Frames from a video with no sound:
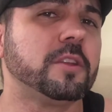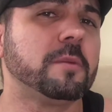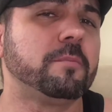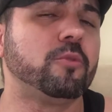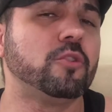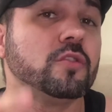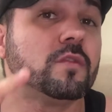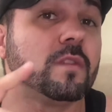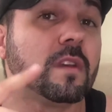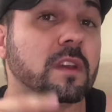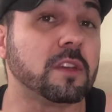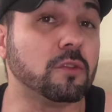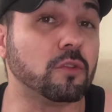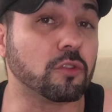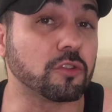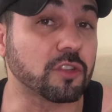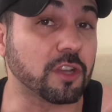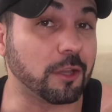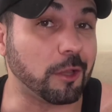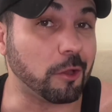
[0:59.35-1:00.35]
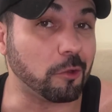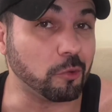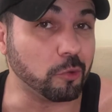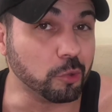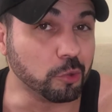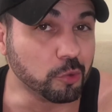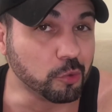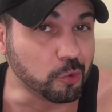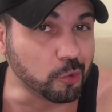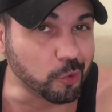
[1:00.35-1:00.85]
depois ver aqui no nosso canal no
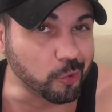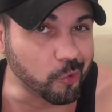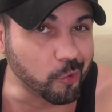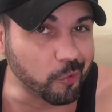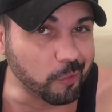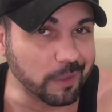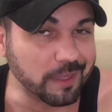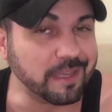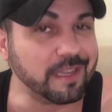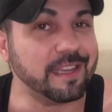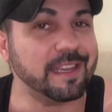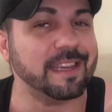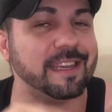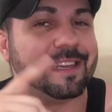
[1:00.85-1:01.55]
YouTube